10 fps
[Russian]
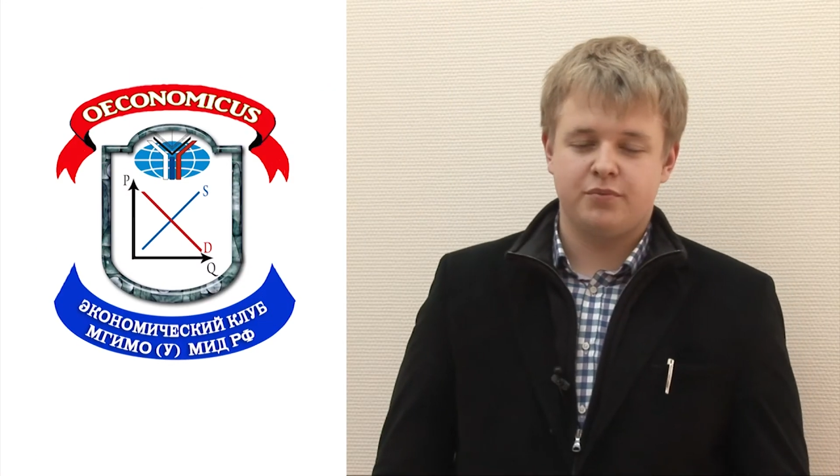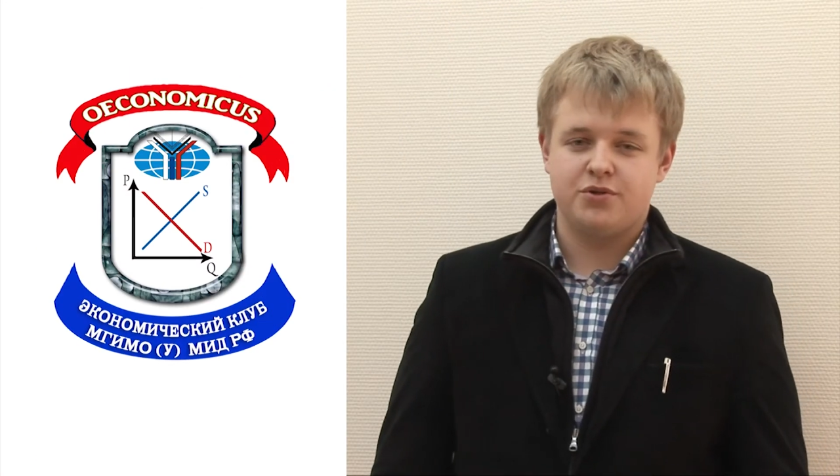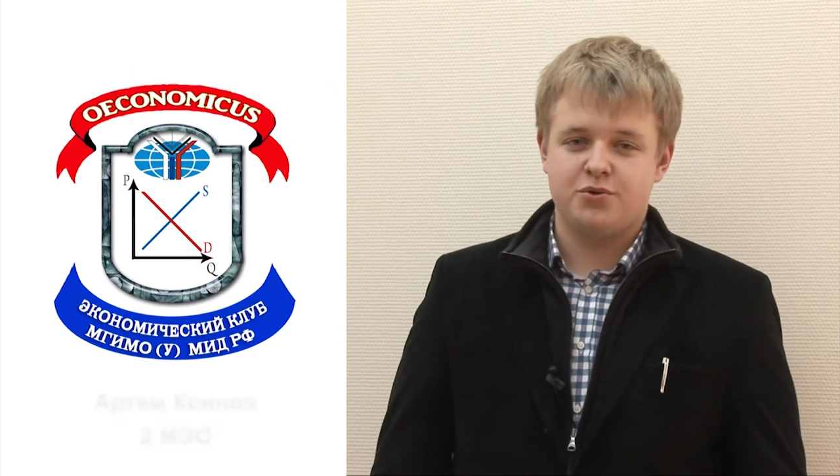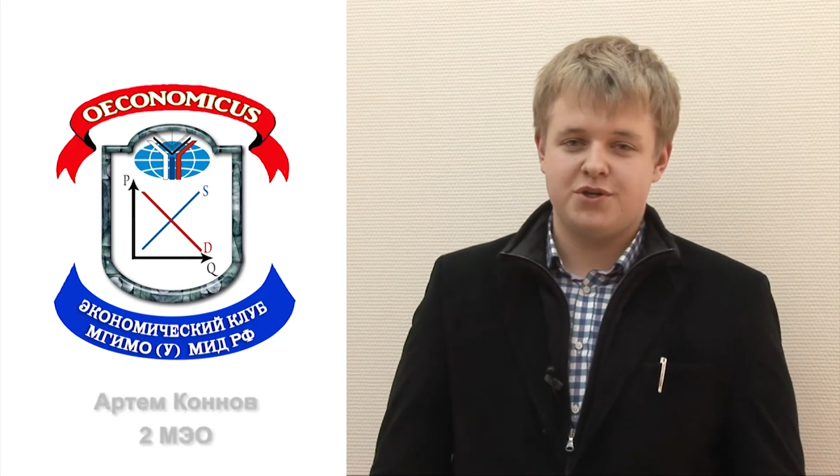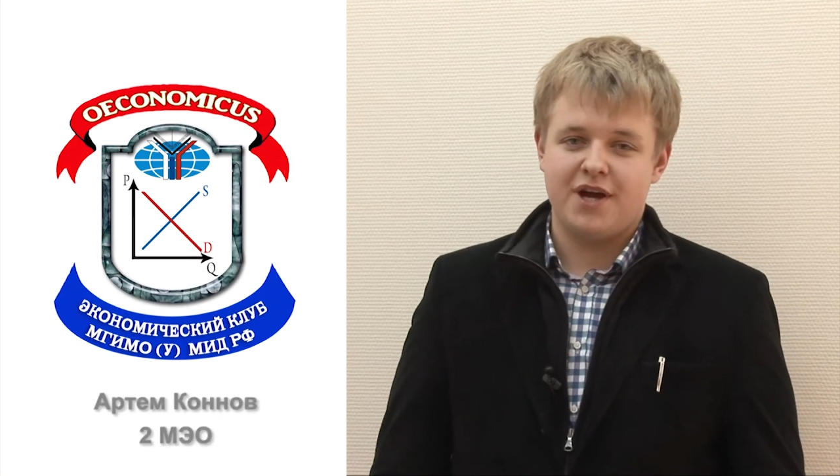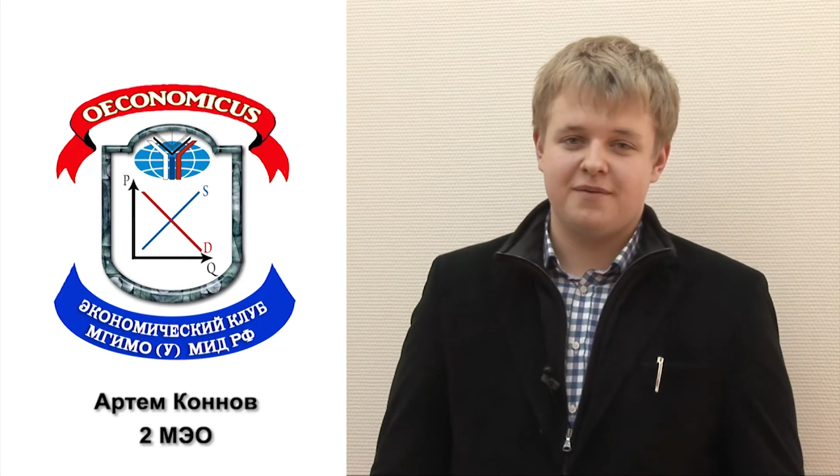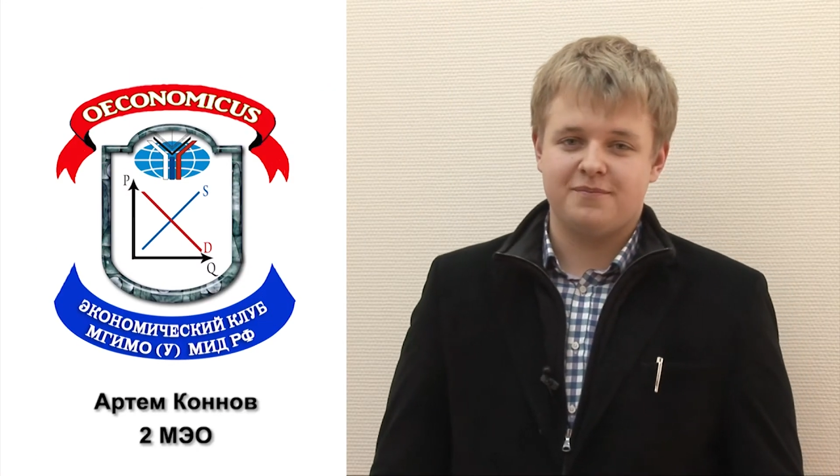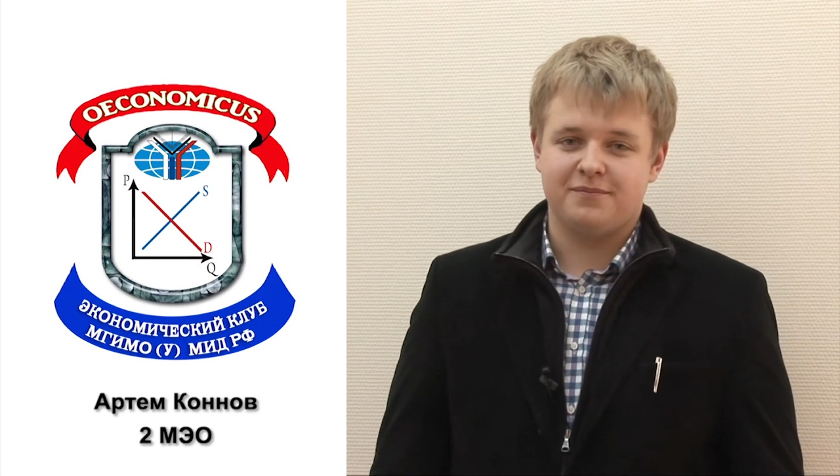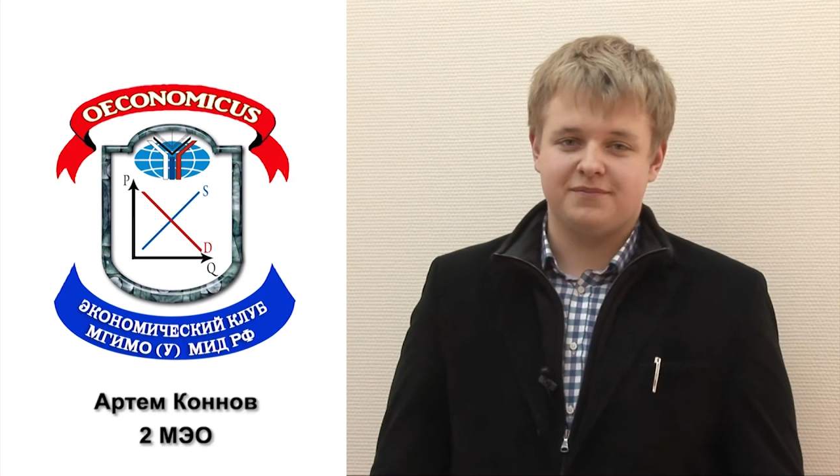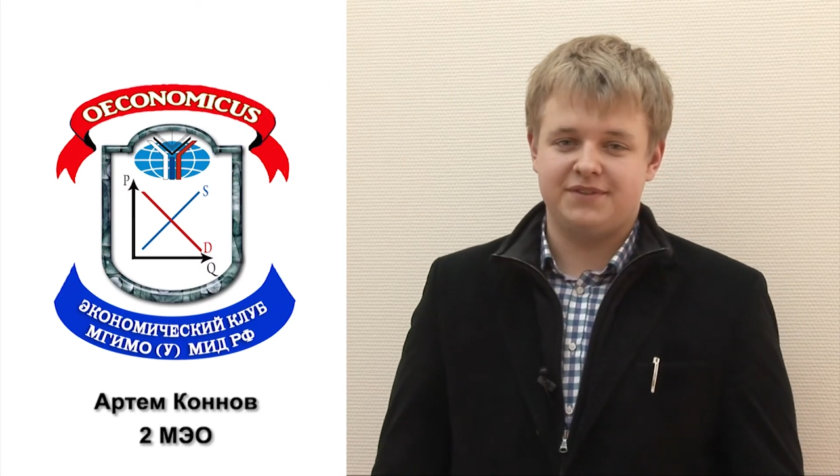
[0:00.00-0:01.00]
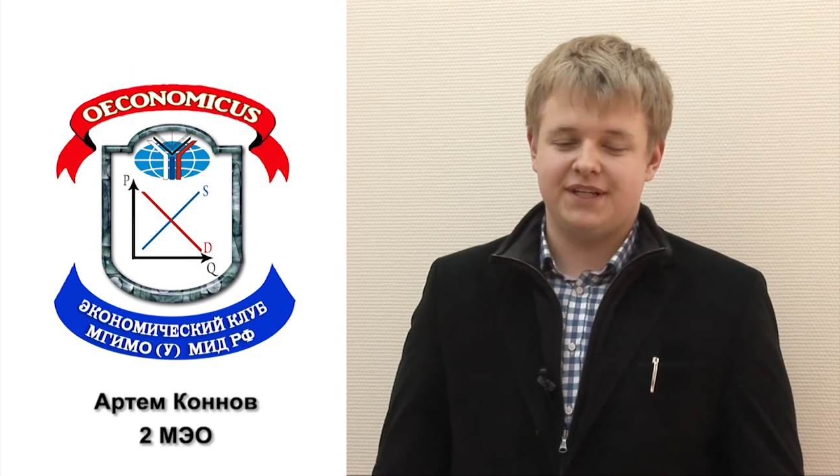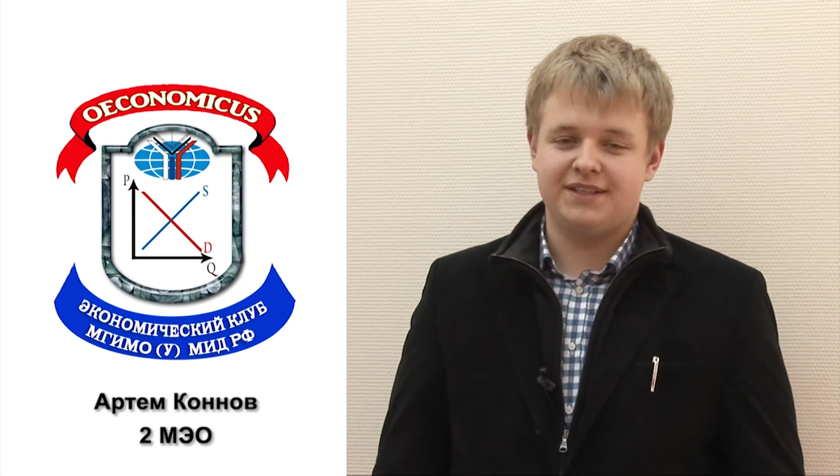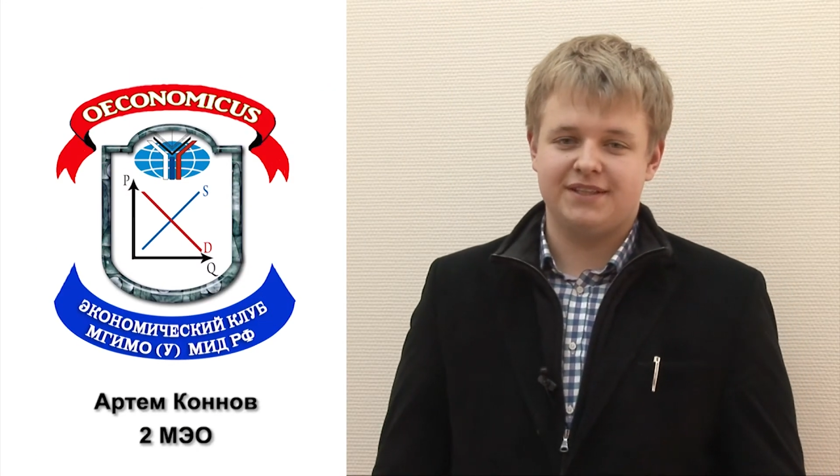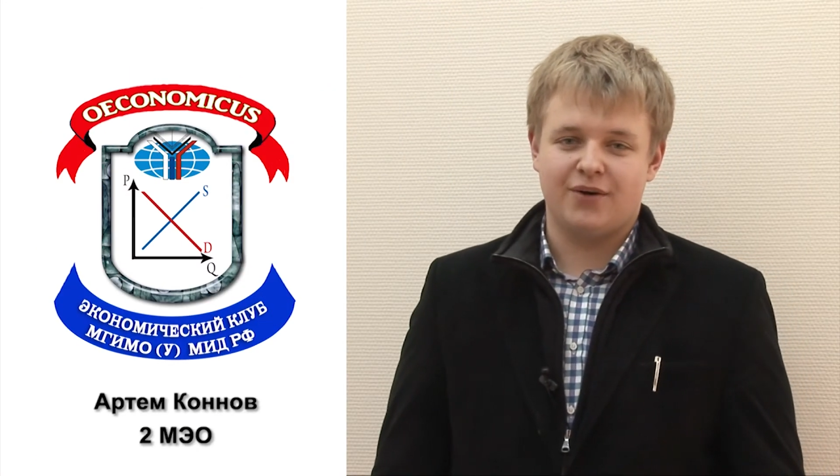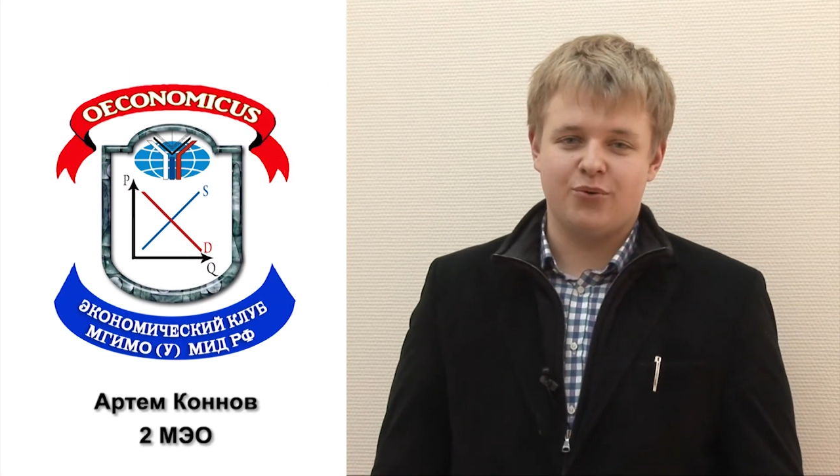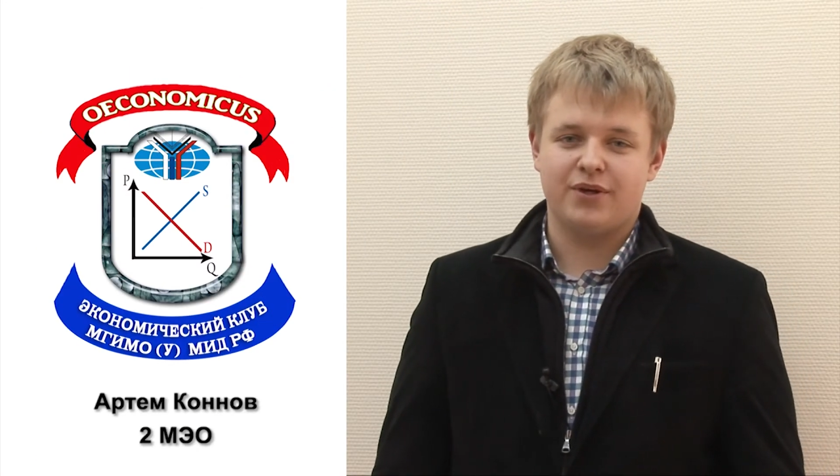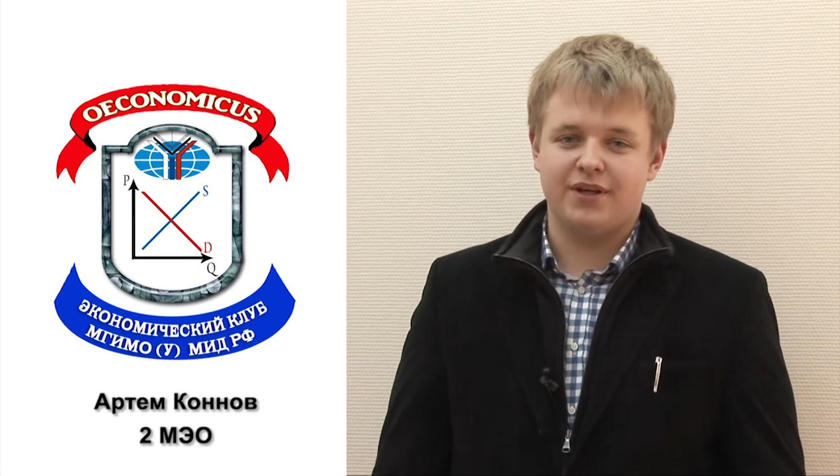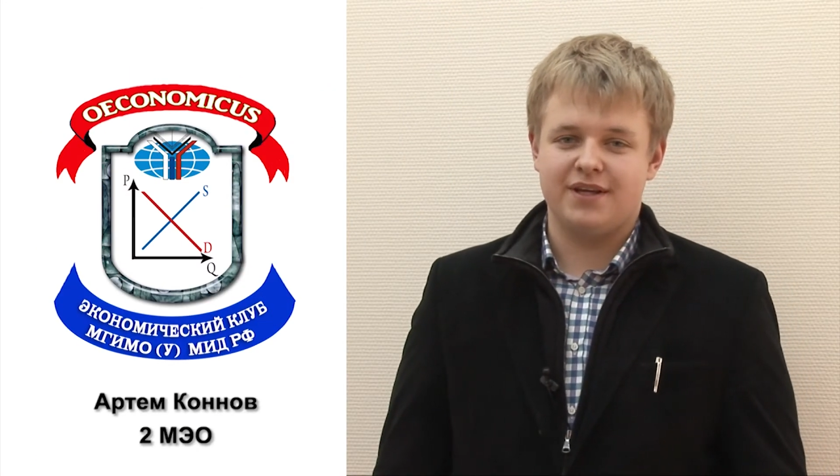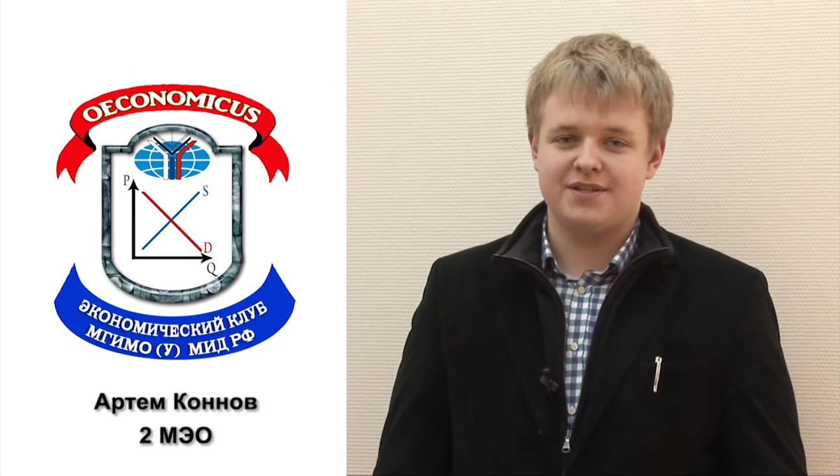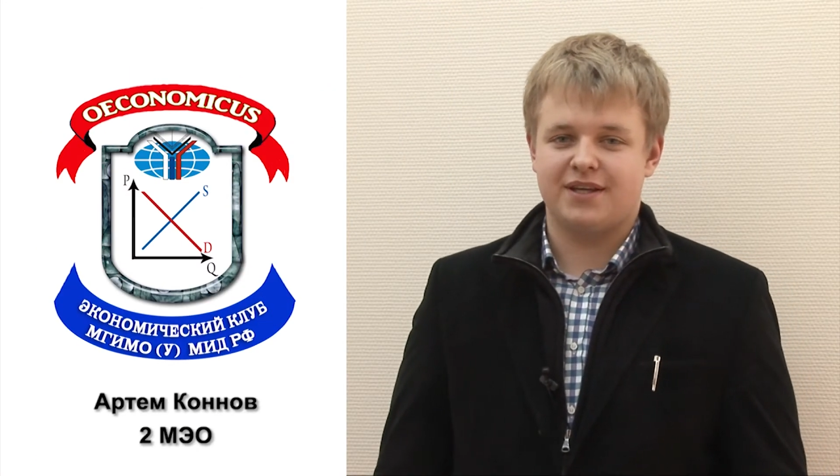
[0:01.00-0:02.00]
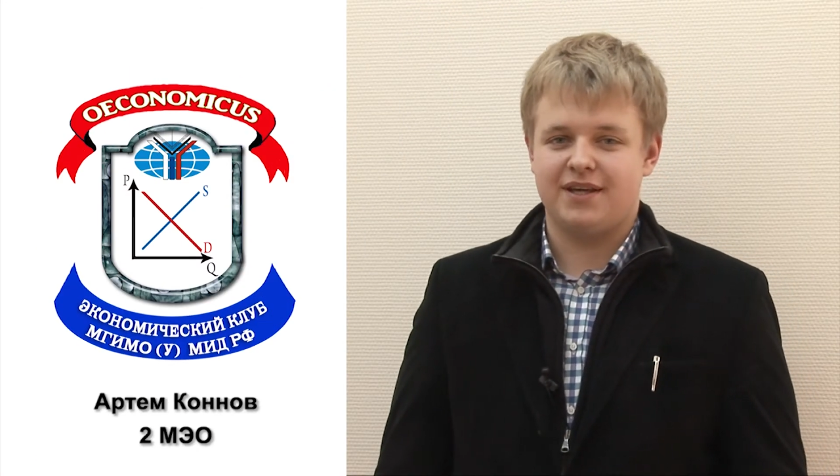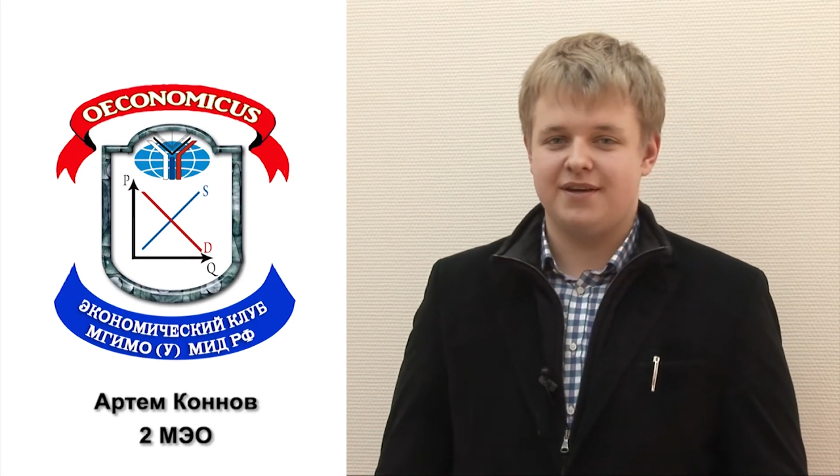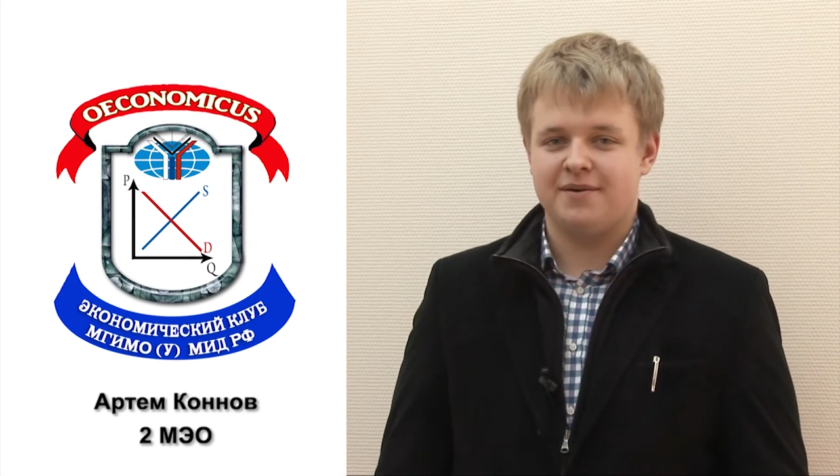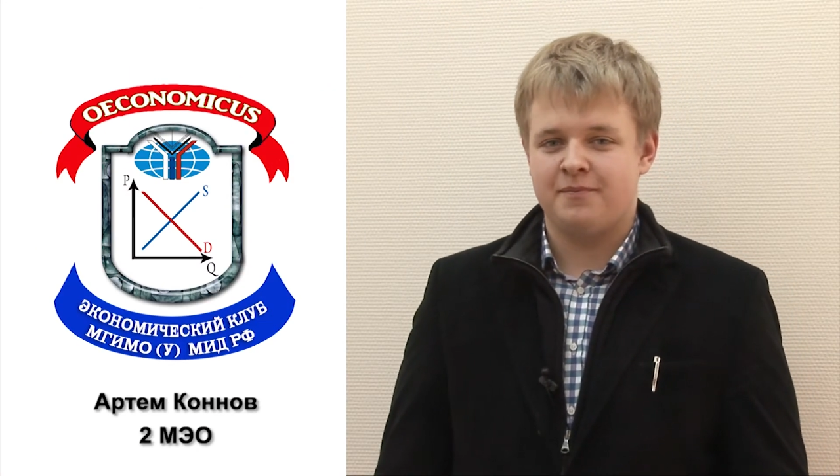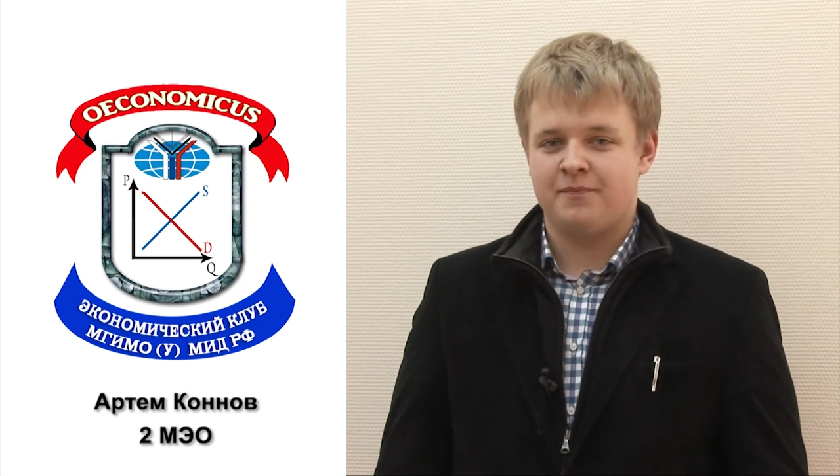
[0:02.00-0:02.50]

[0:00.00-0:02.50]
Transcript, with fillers: мы изучаем, все эти науки, языки,